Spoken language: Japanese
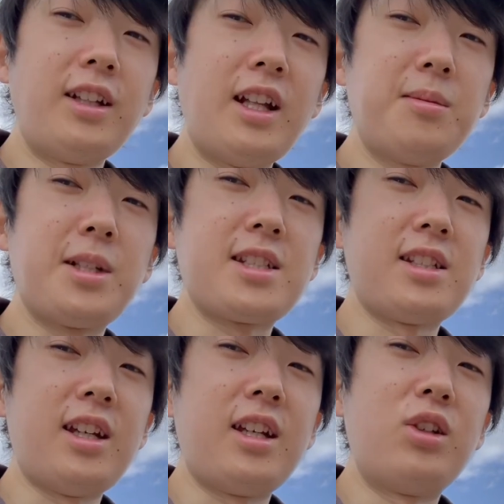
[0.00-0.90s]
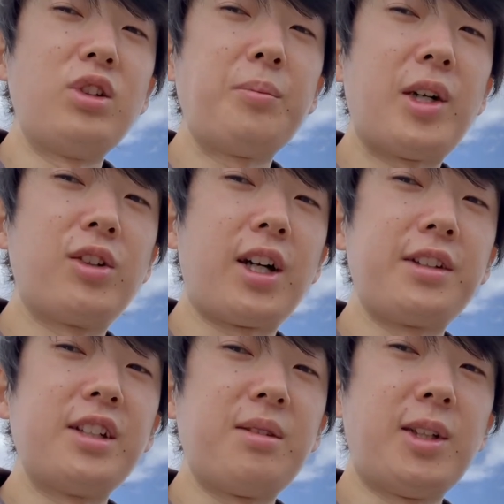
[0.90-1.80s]
ただいまですね、いろんなパンを
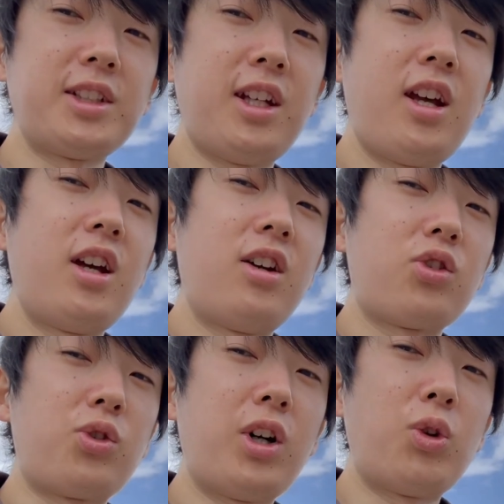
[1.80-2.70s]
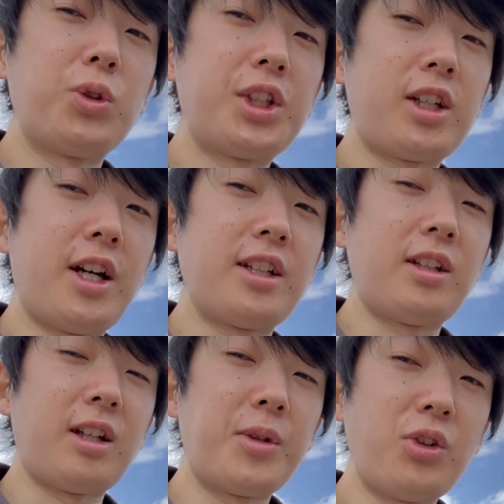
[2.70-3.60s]
買ってきまして、これはお家に帰って
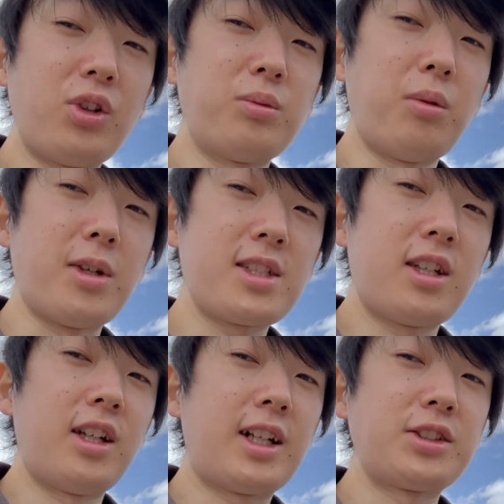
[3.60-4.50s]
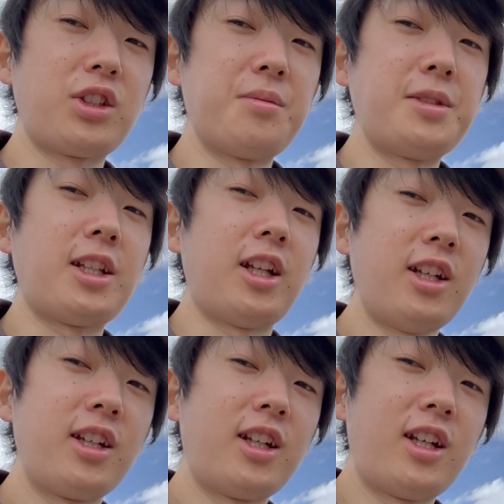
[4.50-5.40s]
食べようと思います。え家族みんなで
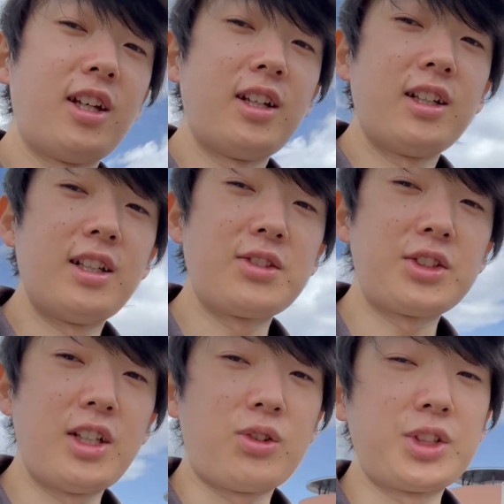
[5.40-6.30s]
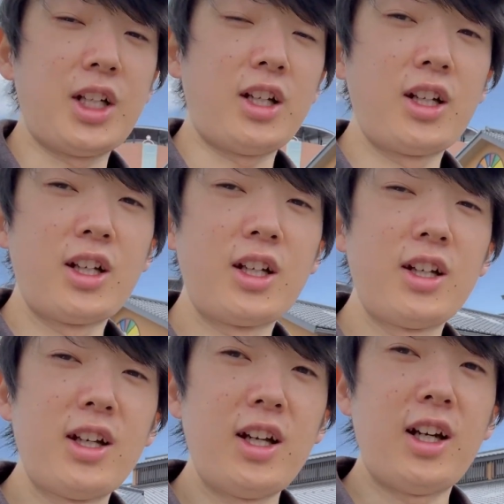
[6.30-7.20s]
ね。えそしてこちら、
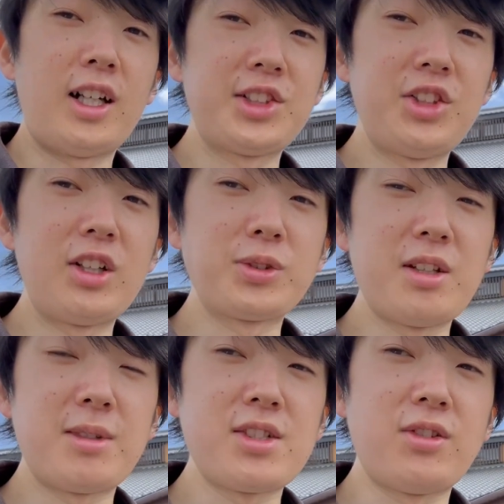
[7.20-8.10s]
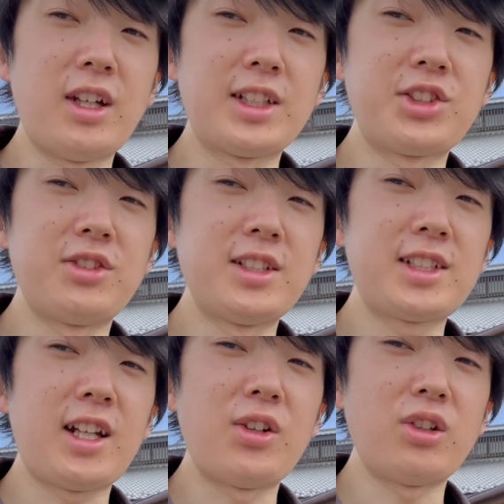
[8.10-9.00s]
足がございますので、足をね、
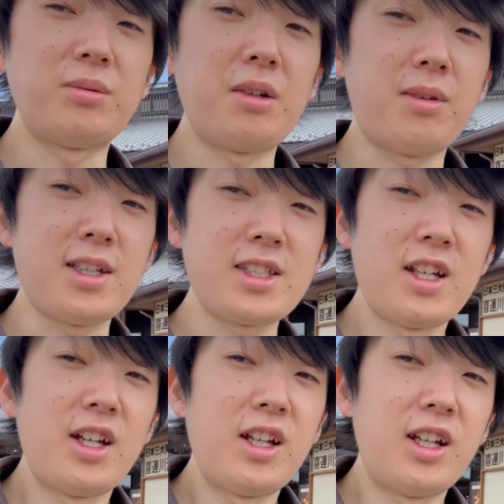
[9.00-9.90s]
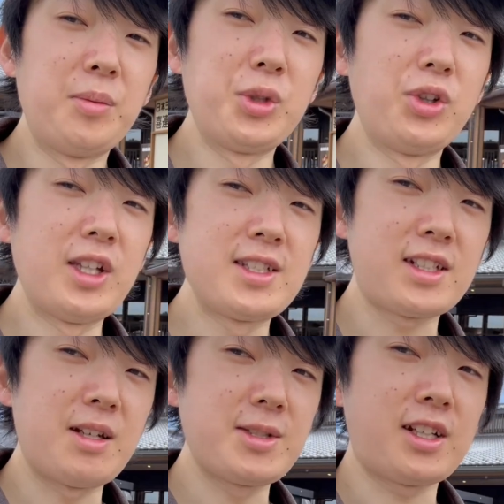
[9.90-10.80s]
使おうと思います。え無料で
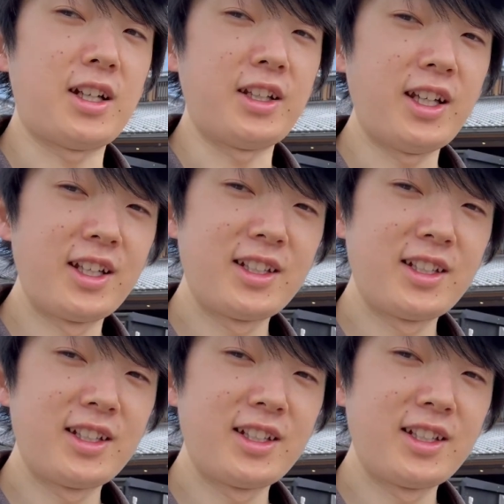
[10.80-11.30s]
使えますからね。